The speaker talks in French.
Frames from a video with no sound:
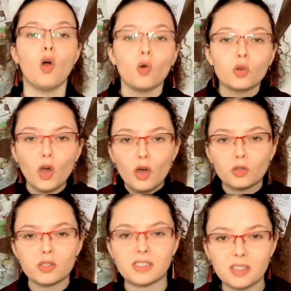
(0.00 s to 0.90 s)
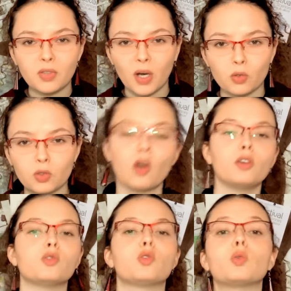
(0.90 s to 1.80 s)
Au cœur de ces différentes
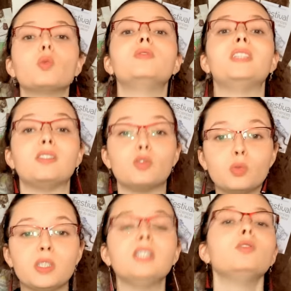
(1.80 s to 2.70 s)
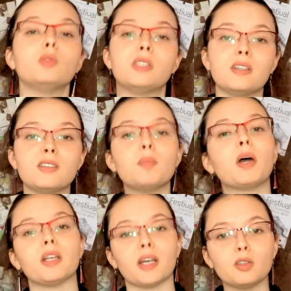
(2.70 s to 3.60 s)
coques se trouvent des outils utilisés
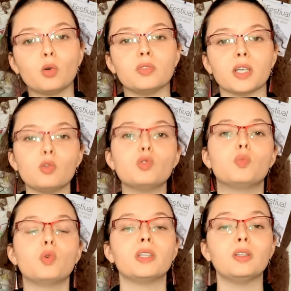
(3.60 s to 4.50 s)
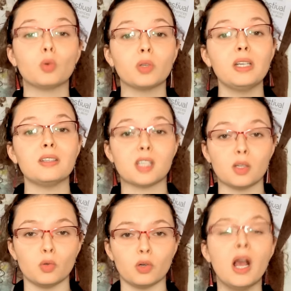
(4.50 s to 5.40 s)
par les rétrovirus pour détourner les
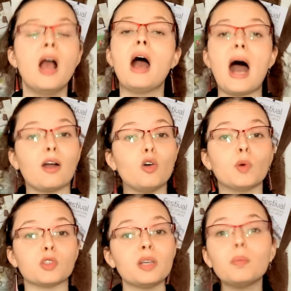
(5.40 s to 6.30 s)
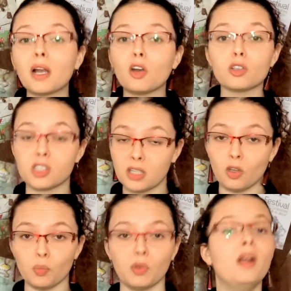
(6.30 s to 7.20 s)
cellules, à commencer par leur
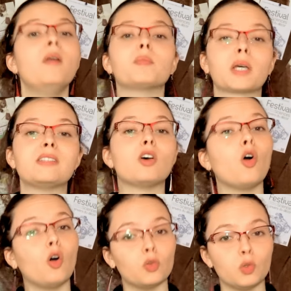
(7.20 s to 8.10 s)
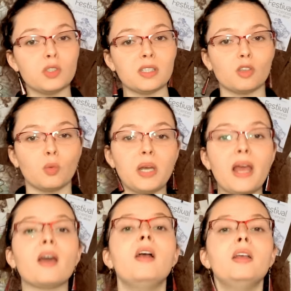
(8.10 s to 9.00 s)
génome. Présent en deux
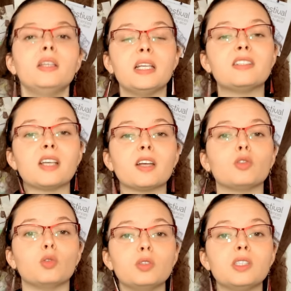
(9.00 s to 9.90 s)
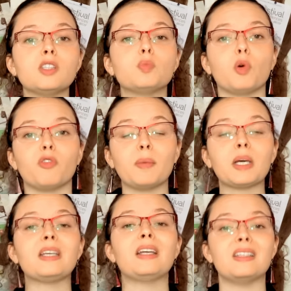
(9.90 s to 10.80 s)
exemplaires, il sert de notice pour
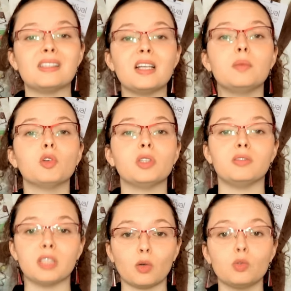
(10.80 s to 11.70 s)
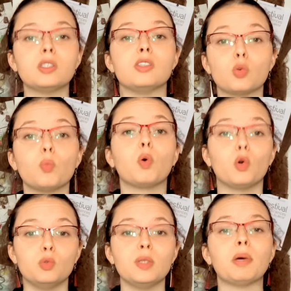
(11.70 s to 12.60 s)
fabriquer les éléments des virus qui sont
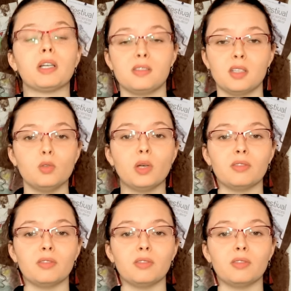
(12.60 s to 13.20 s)
produits par les cellules